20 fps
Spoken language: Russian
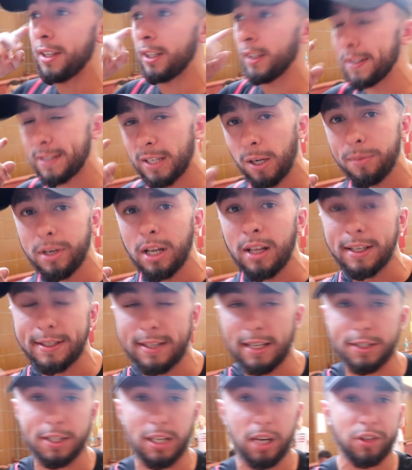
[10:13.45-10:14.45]
И на самом деле
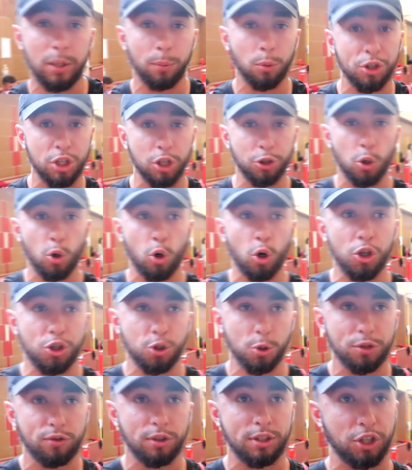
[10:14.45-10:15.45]
здесь гриф немножко другой
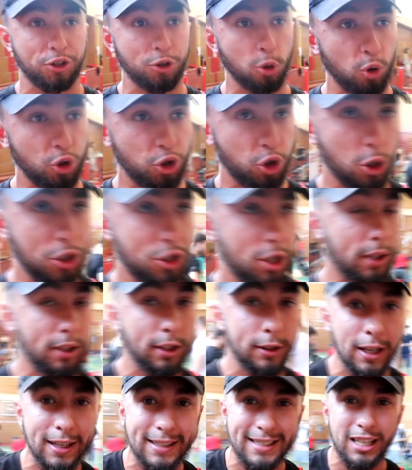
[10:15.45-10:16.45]
чувствуется, что он жестче, не
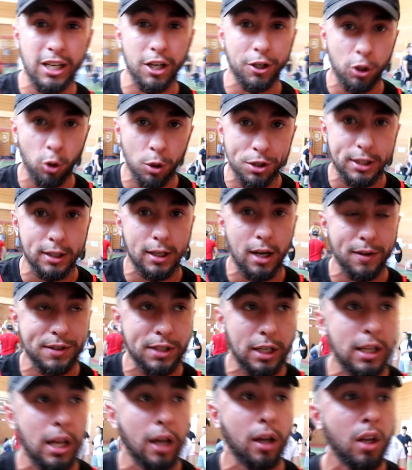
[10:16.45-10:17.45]
так сильно гнется, как в
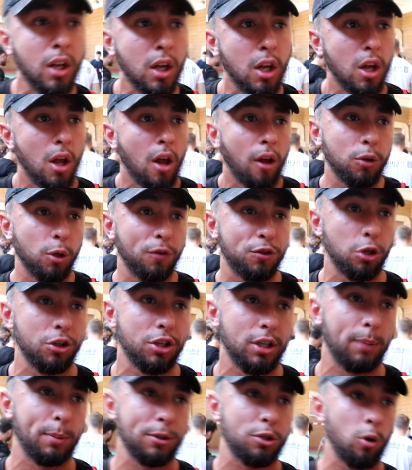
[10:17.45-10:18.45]
зале. Но все
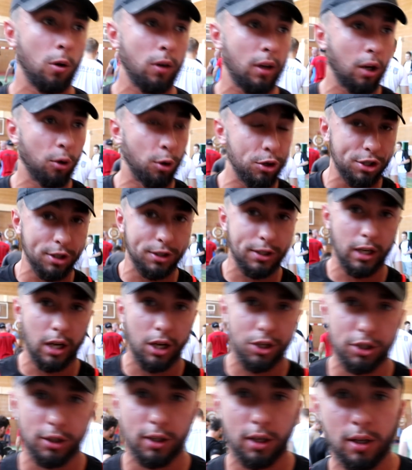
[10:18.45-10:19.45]
же, поскольку я очень
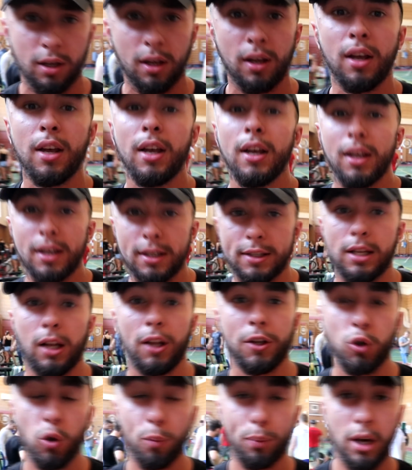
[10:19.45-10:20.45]
заряжен,
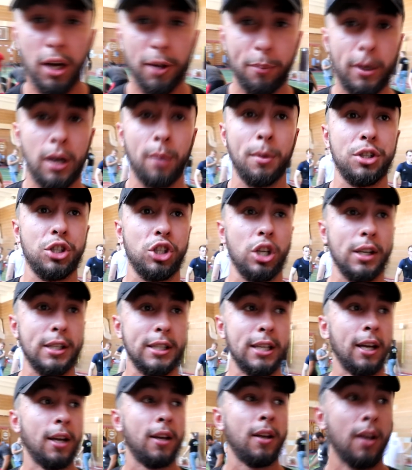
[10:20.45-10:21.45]
сделать нюп я прямо сейчас.
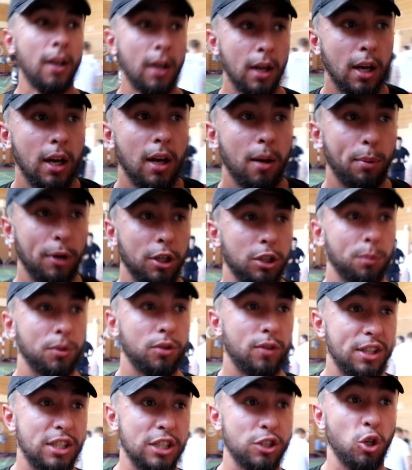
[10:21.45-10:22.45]
Поэтому
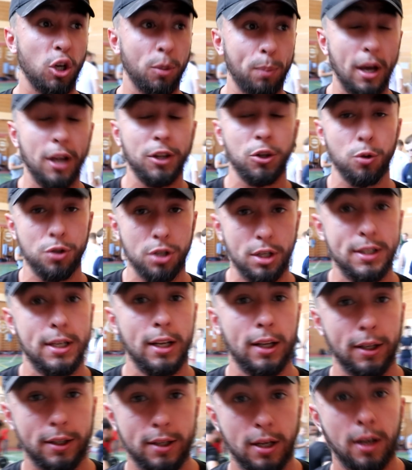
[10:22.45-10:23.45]
245 нужно
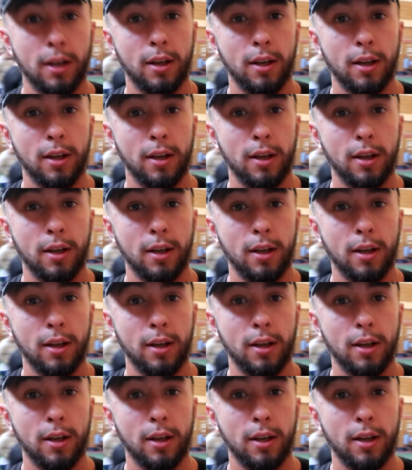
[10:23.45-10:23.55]
сделать.